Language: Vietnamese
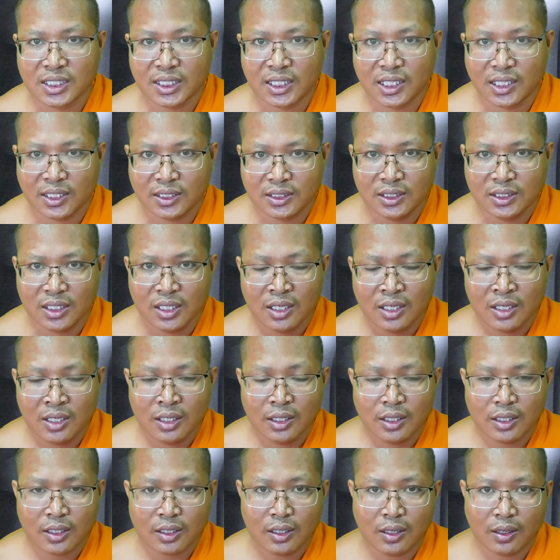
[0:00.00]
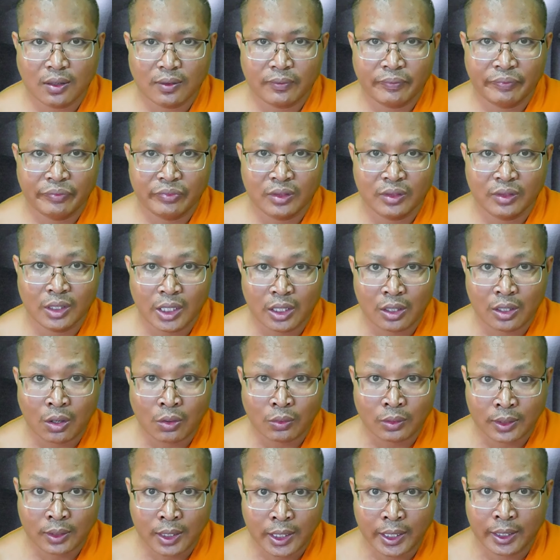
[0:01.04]
tơ không ní rốt
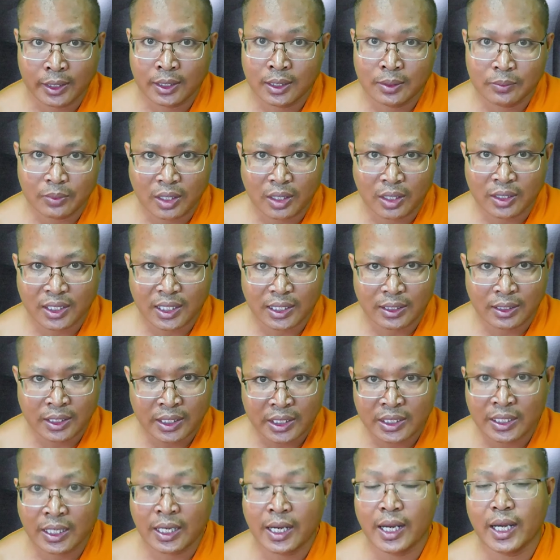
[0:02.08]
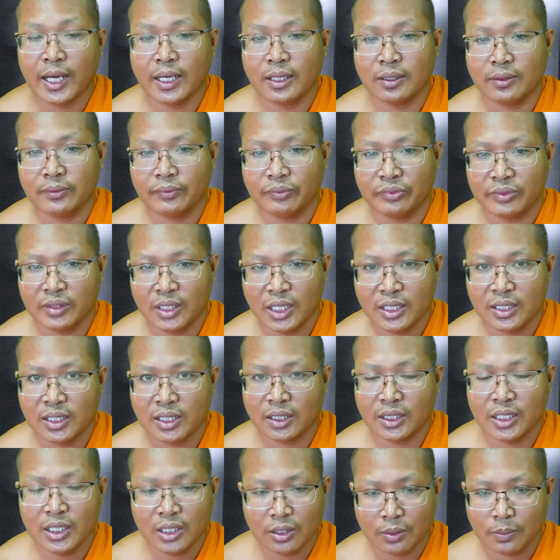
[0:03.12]
thiện nóng vòng thà ní chia hai ní chia
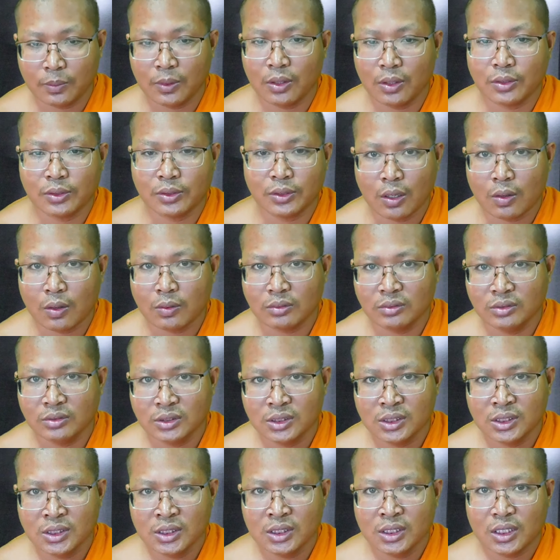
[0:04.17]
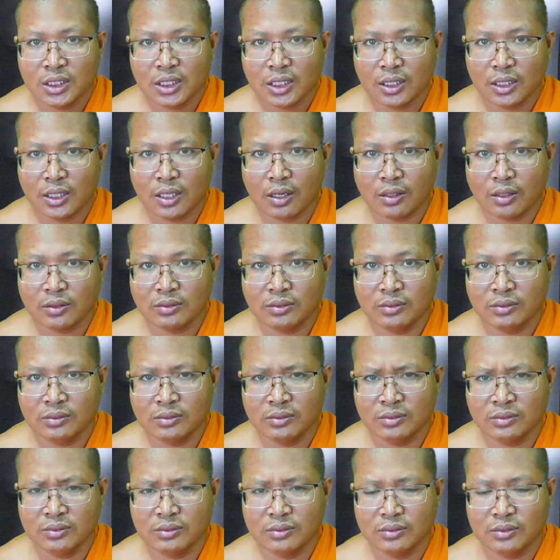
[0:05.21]
ti rùm lột tục
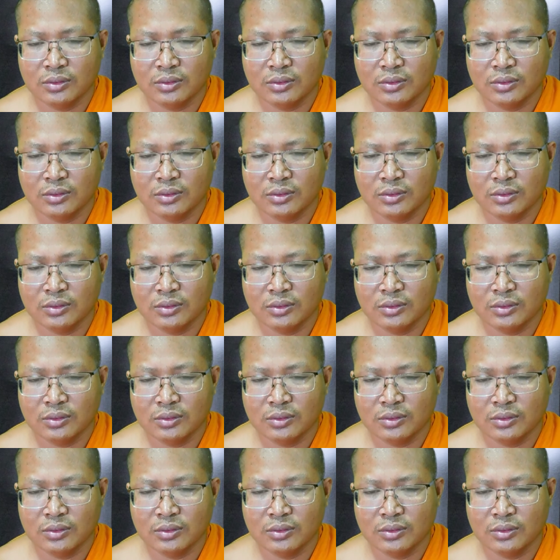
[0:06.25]
không